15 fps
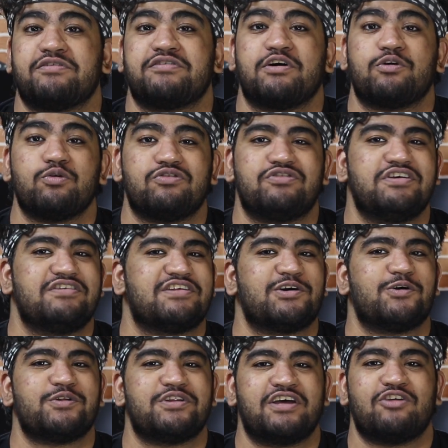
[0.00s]
पास कुछ चीज़ें
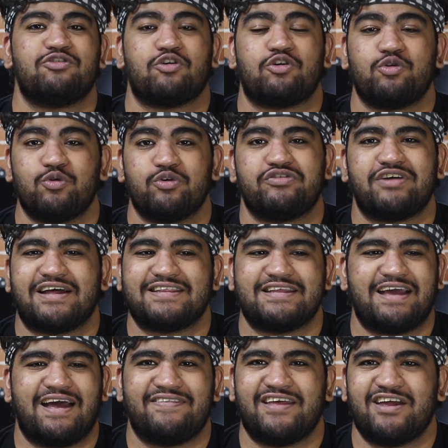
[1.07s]
होती हैं जो टूट
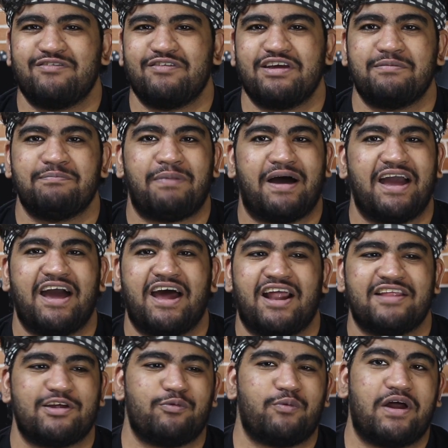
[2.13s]
जाती हैं एंड देन वी बाय
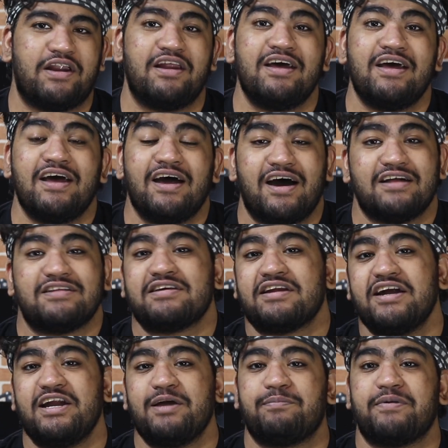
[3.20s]
अनदर वन
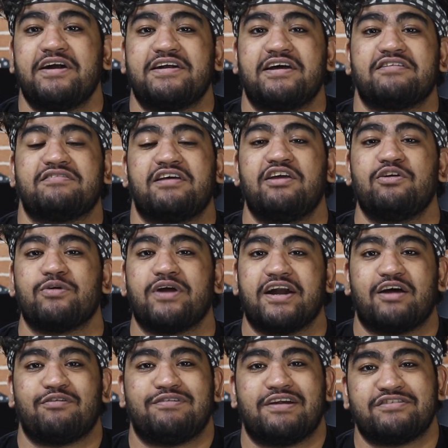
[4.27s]
थ्री डी प्रिंटर से यू
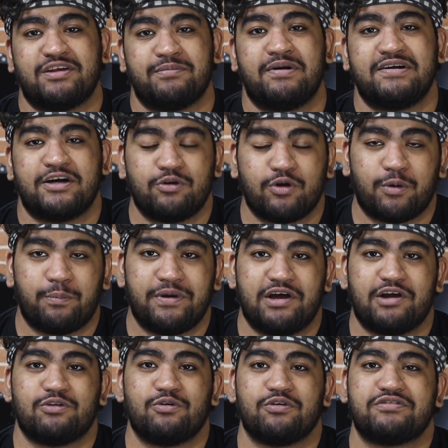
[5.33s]
गेट अ फ्लेक्सिबिलिटी टू
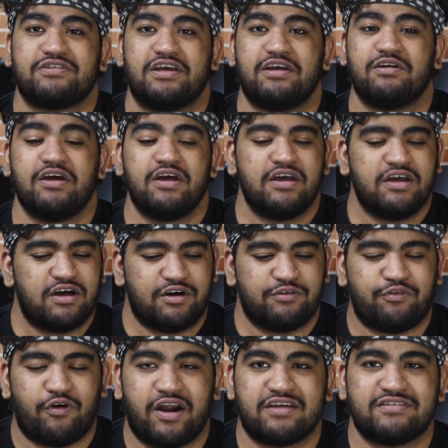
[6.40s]
रिपेयर दोज थिंग
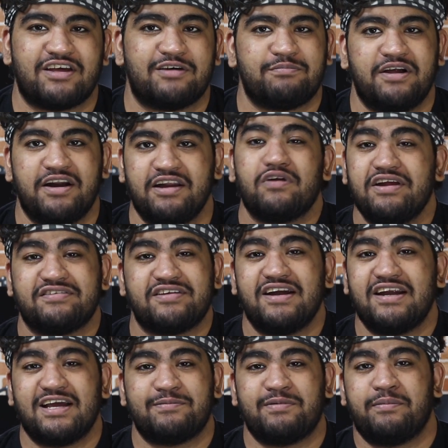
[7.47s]
फॉर एग्जाम्पल
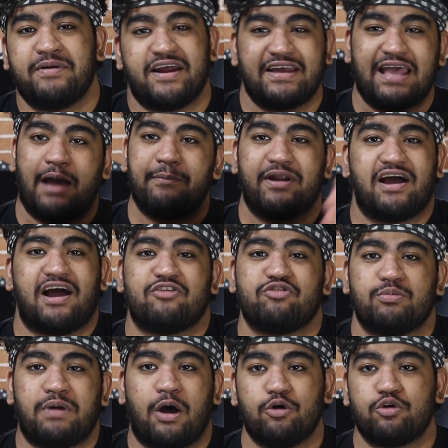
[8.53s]
रिसेंटली अभी मेरा कैमरा का
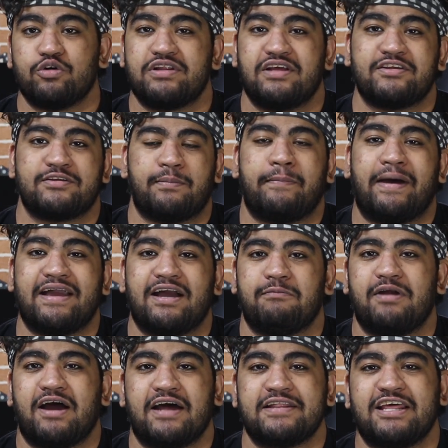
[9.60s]
जो माउंट होता है जिसके माइक
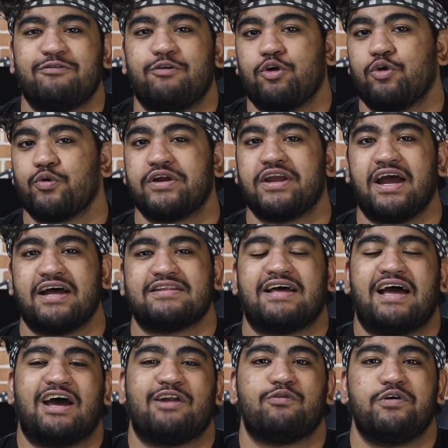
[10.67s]
हम लगाते हैं वो टूट गया
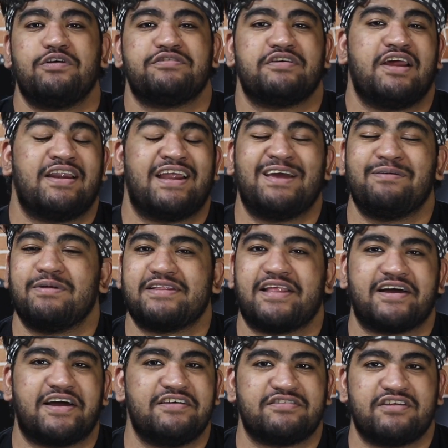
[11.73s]
था एंड वो इजिली नहीं
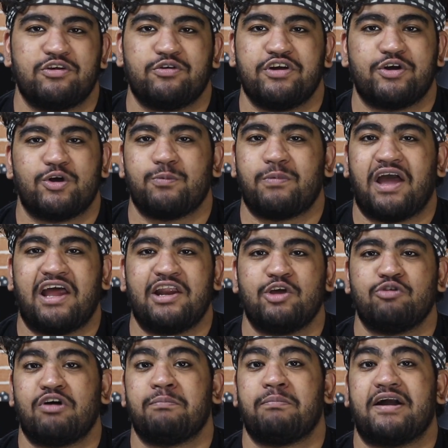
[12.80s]
मिलता कहीं से यूनिट टू बाय
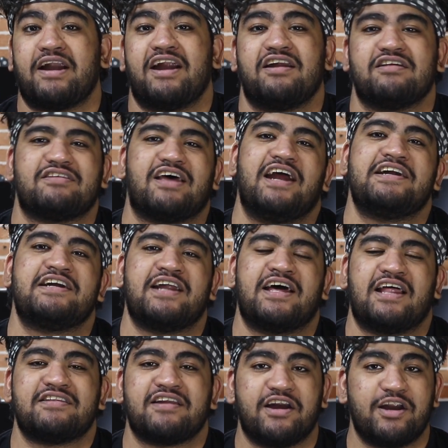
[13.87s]
न्यू वन बट आई डिजाइन इट
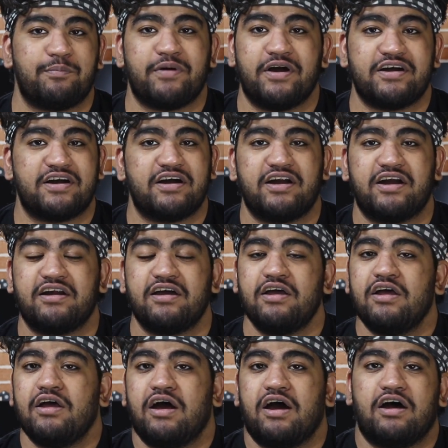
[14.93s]
एंड थ्री डी प्रिंटेड इट
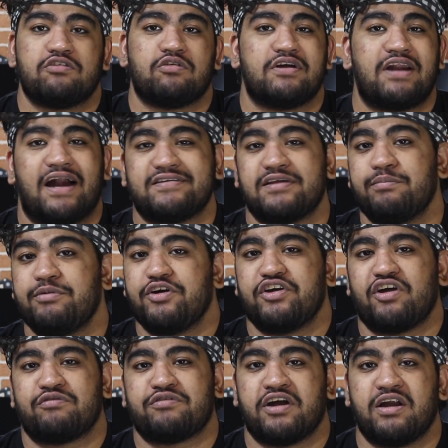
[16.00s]
सो दैट्स अ
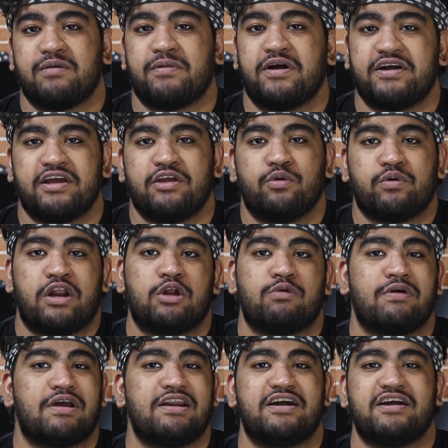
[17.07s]
ब्यूटी ऑफ थ्री डी प्रिंटिंग यू कैन
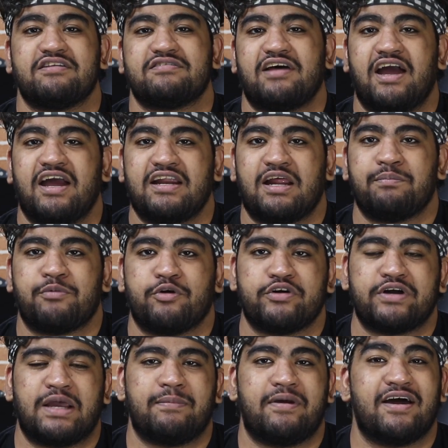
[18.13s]
क्विकली डिजाइन एंड
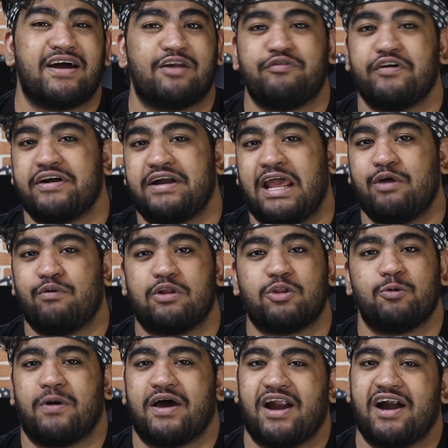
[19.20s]
प्रोटोटाइप एंड अगर फिट नहीं हुआ
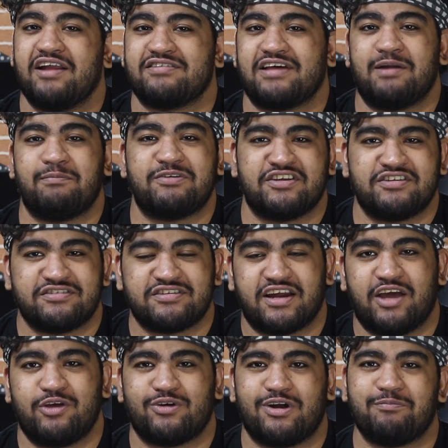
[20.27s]
दोबारा डिजाइन में चेंजेस
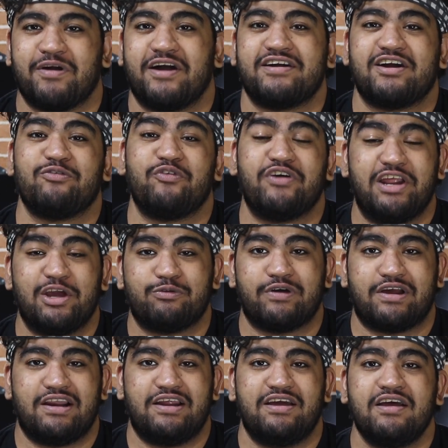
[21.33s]
करके यू कैन प्रिंट इट वेरी
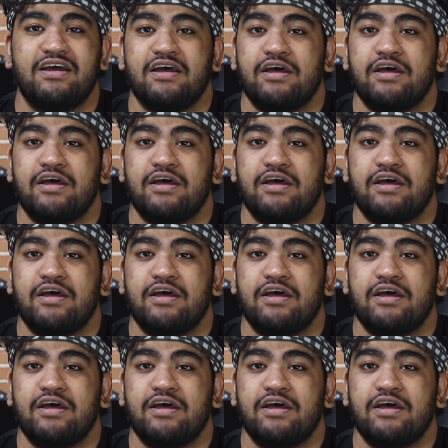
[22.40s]
क्विकली